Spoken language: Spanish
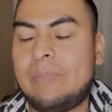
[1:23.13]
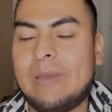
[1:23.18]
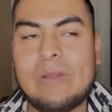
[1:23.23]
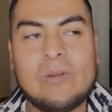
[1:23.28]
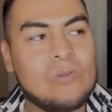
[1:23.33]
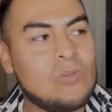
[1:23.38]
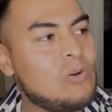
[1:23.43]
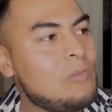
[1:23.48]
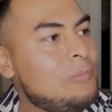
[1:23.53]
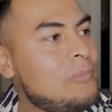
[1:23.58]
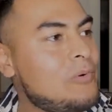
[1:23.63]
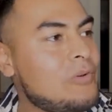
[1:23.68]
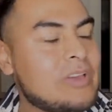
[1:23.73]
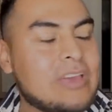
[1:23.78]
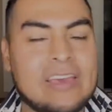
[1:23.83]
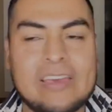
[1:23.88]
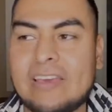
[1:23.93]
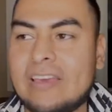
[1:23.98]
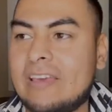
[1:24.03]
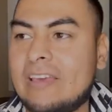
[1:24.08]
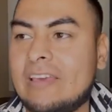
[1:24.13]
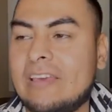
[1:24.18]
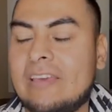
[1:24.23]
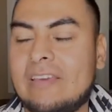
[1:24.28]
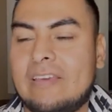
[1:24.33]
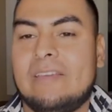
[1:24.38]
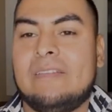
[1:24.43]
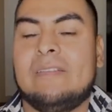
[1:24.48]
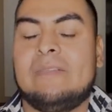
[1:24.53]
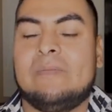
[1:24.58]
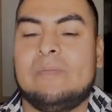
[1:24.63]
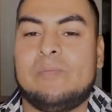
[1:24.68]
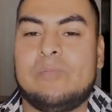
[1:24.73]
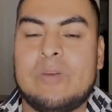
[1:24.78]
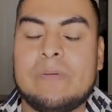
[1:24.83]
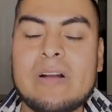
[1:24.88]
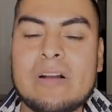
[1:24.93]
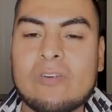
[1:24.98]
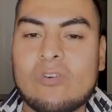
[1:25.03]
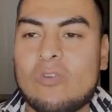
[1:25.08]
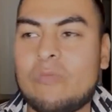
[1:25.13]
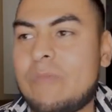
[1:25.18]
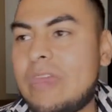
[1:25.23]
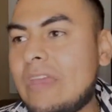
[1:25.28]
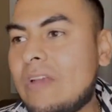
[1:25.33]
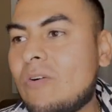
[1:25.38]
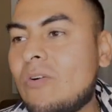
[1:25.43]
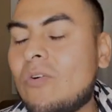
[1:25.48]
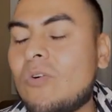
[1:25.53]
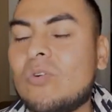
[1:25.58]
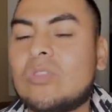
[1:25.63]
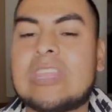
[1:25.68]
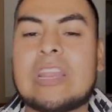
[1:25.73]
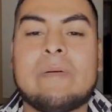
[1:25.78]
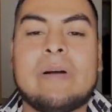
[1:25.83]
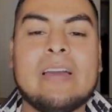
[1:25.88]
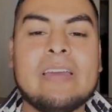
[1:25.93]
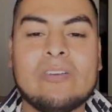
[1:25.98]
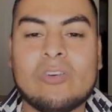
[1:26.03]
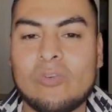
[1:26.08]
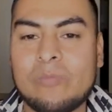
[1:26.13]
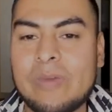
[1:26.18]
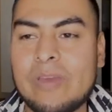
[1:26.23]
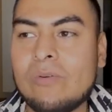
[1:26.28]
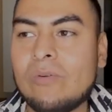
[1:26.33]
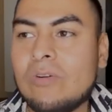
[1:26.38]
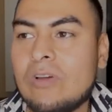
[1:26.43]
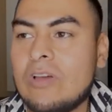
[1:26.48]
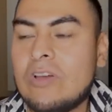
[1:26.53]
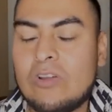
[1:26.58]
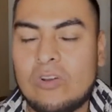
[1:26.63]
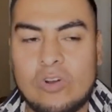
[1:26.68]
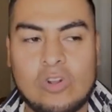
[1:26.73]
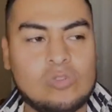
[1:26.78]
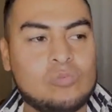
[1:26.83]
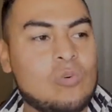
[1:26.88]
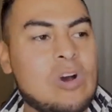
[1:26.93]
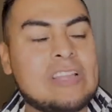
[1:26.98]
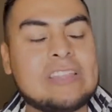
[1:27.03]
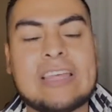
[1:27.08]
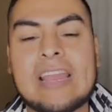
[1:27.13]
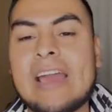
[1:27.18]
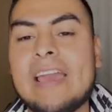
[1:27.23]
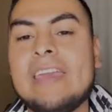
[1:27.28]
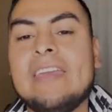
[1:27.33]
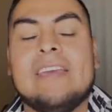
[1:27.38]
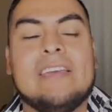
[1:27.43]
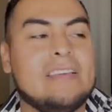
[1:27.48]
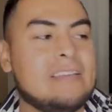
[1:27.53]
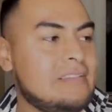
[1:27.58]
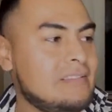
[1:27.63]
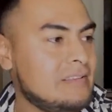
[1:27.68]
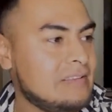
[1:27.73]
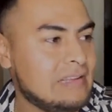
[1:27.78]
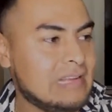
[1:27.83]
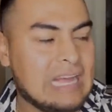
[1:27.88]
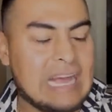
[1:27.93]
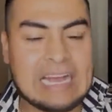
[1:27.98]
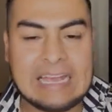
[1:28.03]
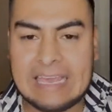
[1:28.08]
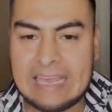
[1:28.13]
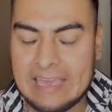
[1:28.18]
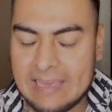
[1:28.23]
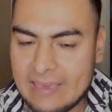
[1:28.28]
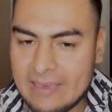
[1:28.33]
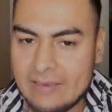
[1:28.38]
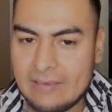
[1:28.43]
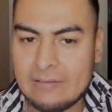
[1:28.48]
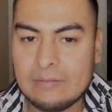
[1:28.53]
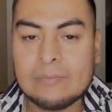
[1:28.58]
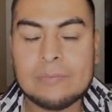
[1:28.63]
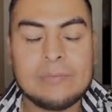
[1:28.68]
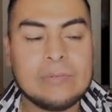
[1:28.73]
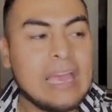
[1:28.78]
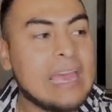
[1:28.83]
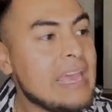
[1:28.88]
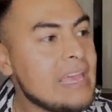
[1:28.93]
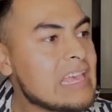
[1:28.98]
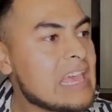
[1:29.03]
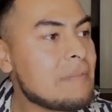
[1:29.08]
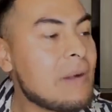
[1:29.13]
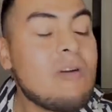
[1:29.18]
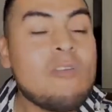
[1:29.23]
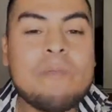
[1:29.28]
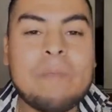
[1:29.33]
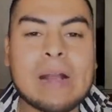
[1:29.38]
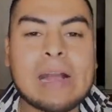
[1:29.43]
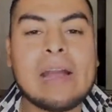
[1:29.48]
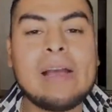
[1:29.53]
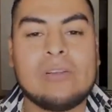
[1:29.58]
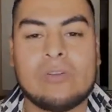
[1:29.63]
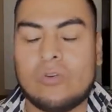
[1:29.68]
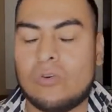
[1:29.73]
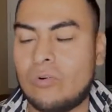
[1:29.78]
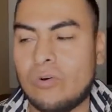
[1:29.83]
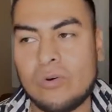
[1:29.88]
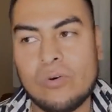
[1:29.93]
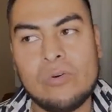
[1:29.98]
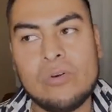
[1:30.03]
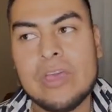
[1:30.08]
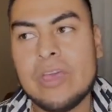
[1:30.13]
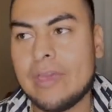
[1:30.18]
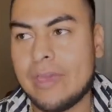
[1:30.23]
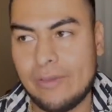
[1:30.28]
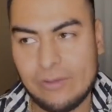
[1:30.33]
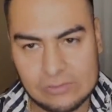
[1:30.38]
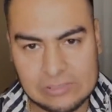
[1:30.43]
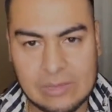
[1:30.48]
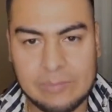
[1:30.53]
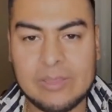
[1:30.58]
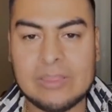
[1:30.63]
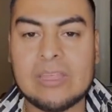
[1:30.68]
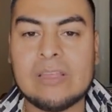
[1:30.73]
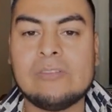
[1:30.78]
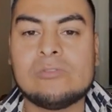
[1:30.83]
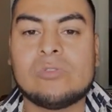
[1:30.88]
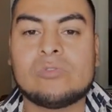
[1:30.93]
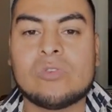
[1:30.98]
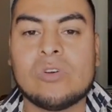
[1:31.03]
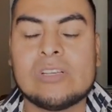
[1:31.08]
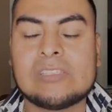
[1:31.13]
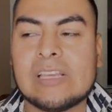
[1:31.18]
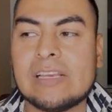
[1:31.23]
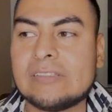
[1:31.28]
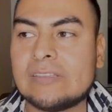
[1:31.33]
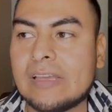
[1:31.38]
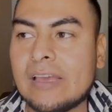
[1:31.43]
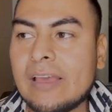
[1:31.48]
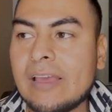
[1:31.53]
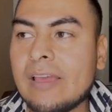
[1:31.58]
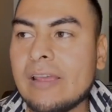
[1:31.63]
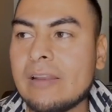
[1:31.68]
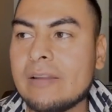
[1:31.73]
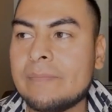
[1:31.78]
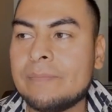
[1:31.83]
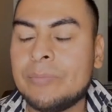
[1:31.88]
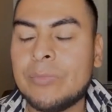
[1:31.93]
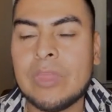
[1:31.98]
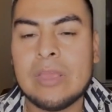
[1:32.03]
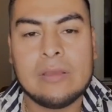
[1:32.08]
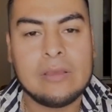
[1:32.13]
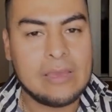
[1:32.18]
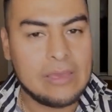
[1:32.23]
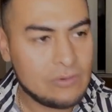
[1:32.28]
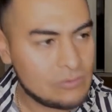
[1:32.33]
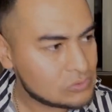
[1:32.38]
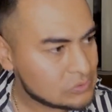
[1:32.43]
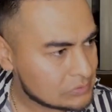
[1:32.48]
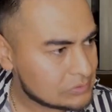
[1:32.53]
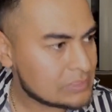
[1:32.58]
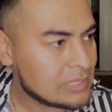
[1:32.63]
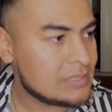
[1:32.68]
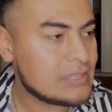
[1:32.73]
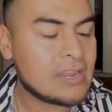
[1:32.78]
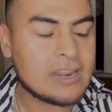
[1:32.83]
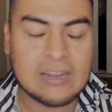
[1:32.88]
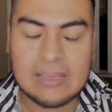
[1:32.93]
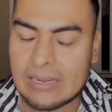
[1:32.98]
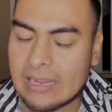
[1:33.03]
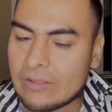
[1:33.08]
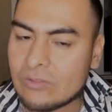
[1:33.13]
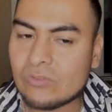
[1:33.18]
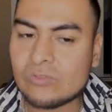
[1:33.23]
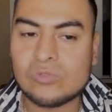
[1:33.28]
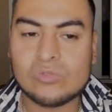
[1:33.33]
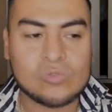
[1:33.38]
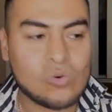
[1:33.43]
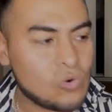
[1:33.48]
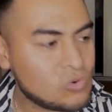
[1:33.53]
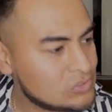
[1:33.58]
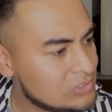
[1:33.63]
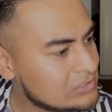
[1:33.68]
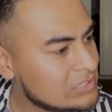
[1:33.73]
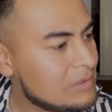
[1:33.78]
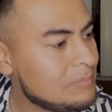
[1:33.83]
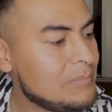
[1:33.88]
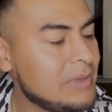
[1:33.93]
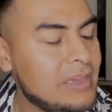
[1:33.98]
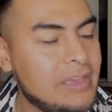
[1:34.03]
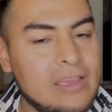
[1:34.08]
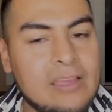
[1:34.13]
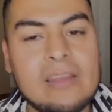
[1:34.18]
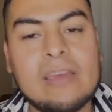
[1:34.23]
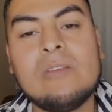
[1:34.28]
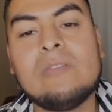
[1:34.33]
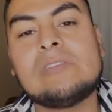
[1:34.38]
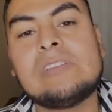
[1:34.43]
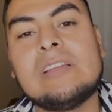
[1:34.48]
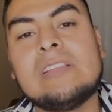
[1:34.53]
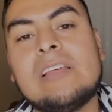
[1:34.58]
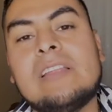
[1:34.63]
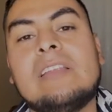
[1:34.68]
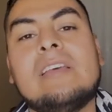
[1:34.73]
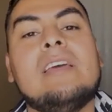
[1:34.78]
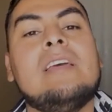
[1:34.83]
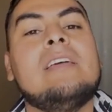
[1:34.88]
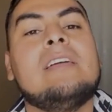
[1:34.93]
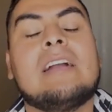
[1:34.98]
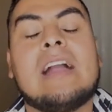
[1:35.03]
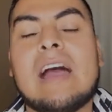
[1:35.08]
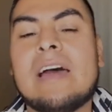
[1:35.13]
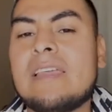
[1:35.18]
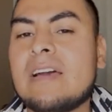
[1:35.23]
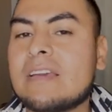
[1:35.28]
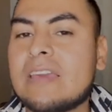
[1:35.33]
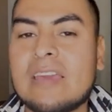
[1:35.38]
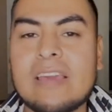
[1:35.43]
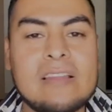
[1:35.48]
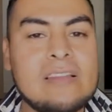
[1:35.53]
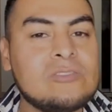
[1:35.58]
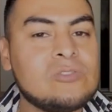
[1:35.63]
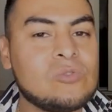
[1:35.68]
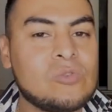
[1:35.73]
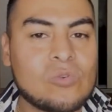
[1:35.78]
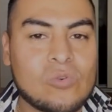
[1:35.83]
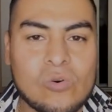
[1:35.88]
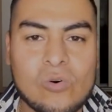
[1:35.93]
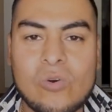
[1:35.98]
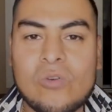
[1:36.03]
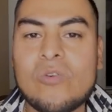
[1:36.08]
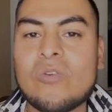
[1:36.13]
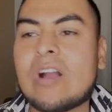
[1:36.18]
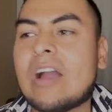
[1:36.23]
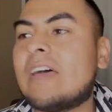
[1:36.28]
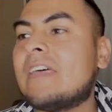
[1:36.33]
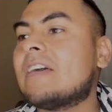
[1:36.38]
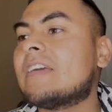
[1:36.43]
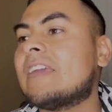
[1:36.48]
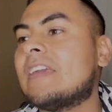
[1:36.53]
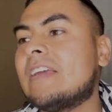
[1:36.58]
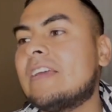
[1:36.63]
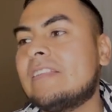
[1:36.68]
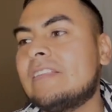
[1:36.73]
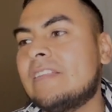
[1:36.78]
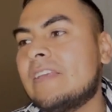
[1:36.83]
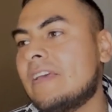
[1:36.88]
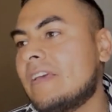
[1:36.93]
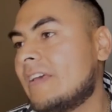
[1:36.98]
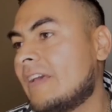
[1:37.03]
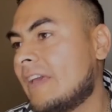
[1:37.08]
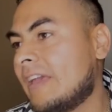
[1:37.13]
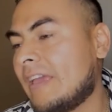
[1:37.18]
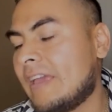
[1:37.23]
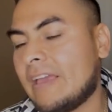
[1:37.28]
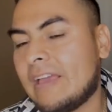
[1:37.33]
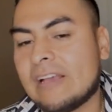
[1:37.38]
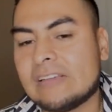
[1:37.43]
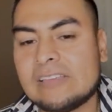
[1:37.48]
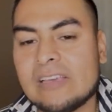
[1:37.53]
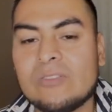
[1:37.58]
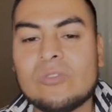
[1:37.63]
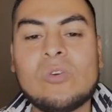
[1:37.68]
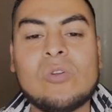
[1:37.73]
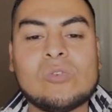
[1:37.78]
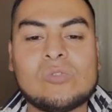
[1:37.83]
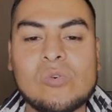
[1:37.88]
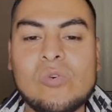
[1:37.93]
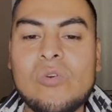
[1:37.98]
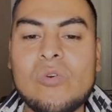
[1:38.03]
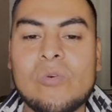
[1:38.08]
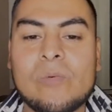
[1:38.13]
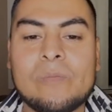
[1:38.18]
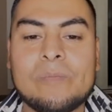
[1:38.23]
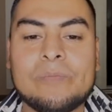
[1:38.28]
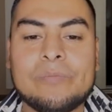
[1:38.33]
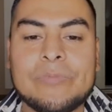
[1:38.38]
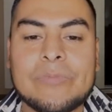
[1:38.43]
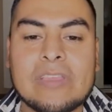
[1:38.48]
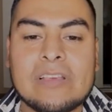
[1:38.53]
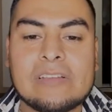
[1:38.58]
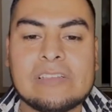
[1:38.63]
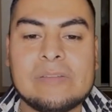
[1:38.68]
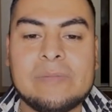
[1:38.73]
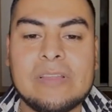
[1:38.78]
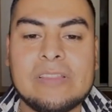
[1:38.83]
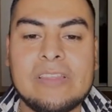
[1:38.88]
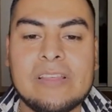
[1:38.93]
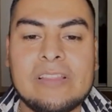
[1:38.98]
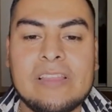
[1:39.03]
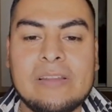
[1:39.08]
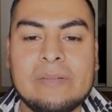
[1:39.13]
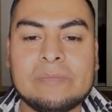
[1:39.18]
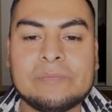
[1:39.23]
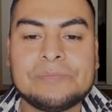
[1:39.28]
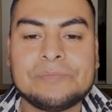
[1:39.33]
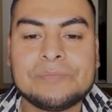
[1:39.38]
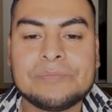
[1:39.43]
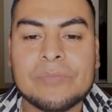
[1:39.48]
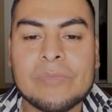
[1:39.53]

Pero no porque vivan conmigo, trabajen conmigo, los voy a traer aquí Ey, que vamos para acá. No, ellos también tienen sus cosas que hacer. Ellos están arreglando sus cosas también. Ellos andan cada quien en su rollo, cada quien eh, haciendo lo suyo. ¿Sí me entiende?